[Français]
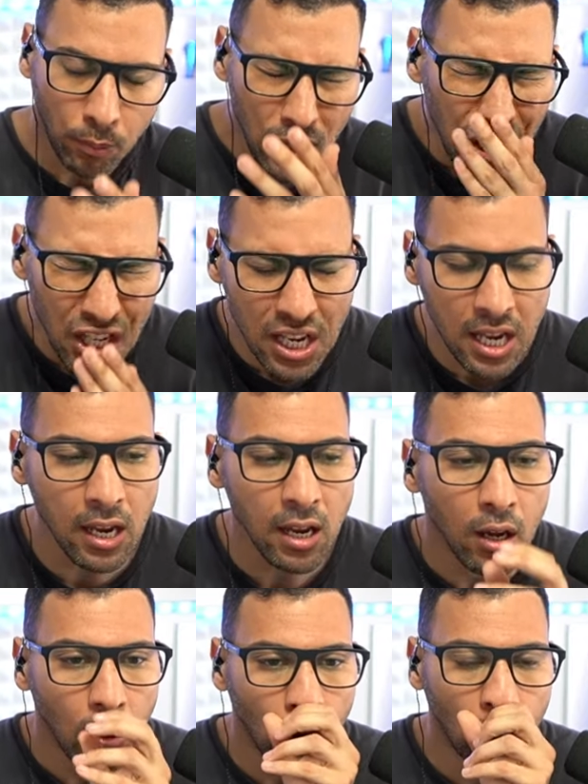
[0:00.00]
Pitié
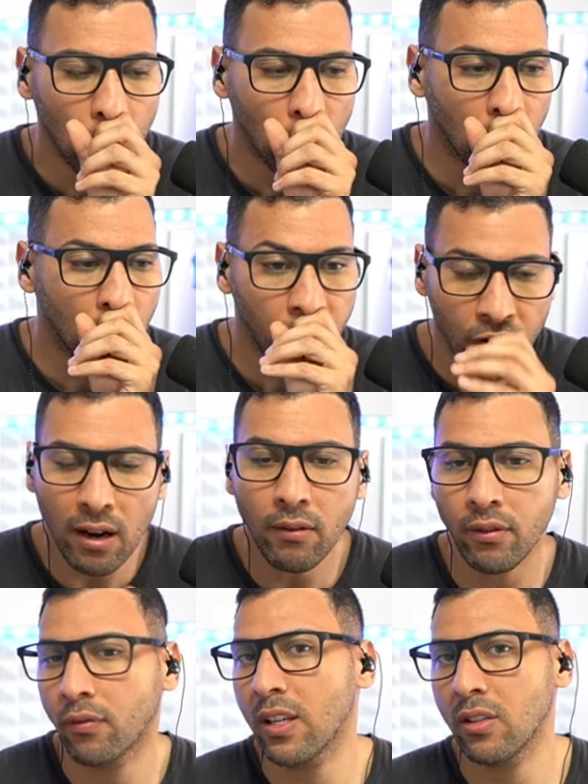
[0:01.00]
que
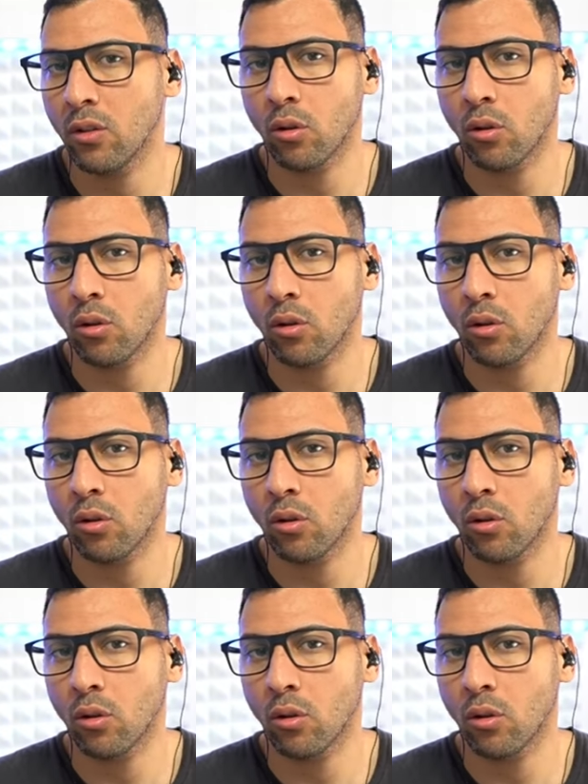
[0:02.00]
Valve fasse un